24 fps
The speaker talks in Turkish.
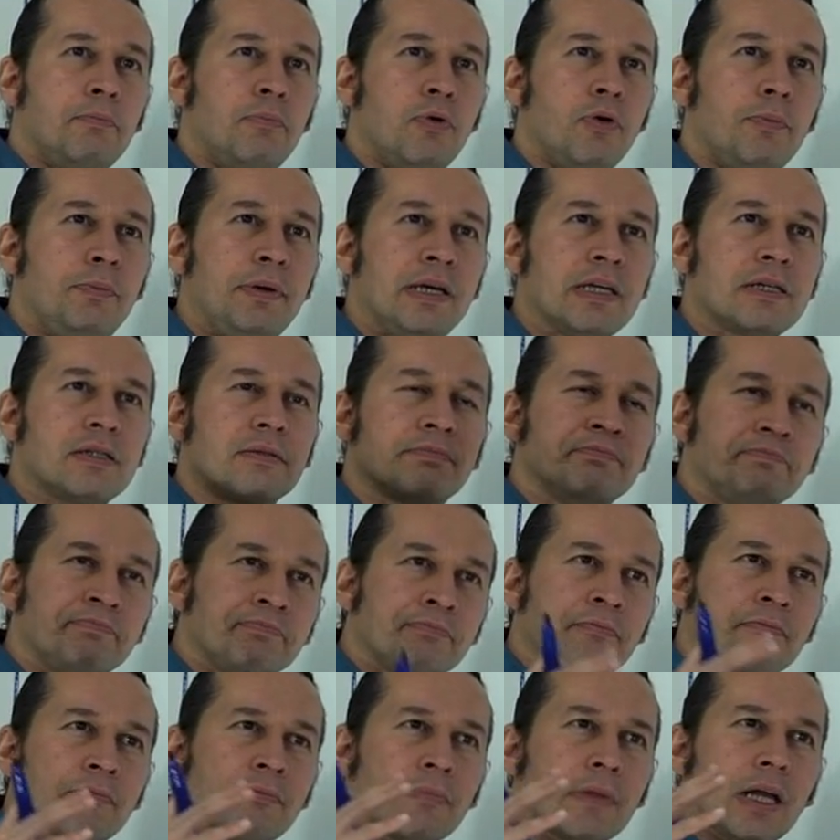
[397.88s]
bu bir
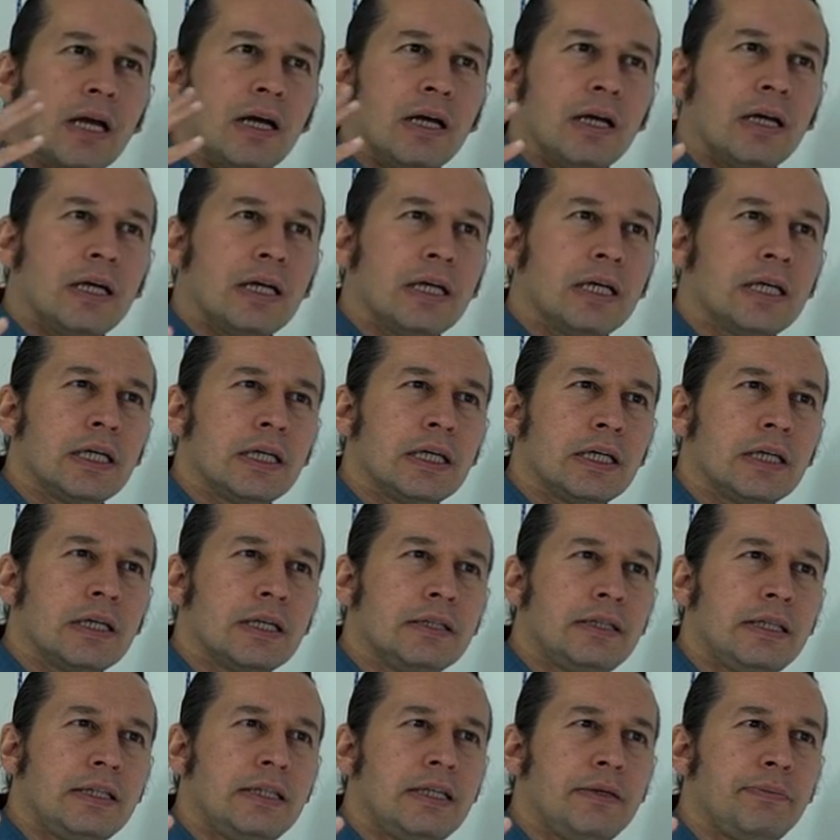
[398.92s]
e,
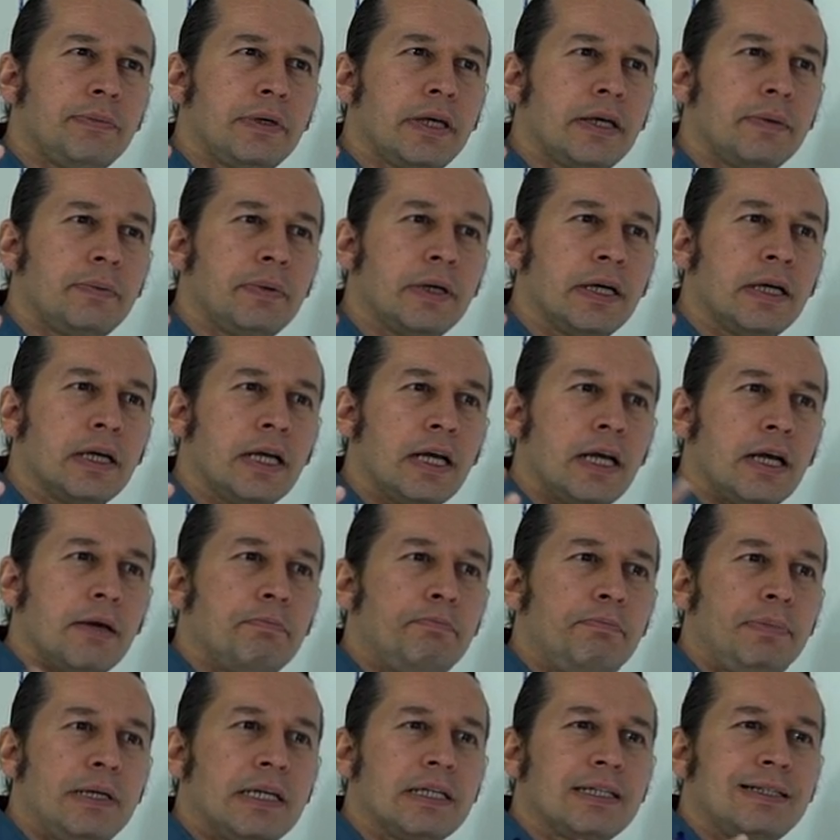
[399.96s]
dediğim gibi
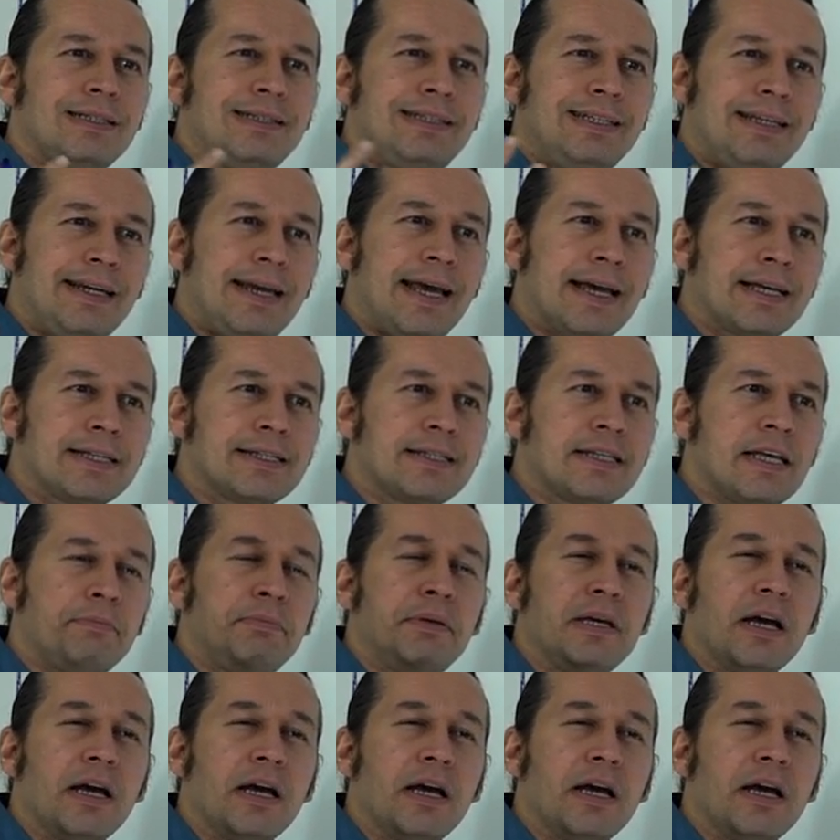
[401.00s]
bir dilekse,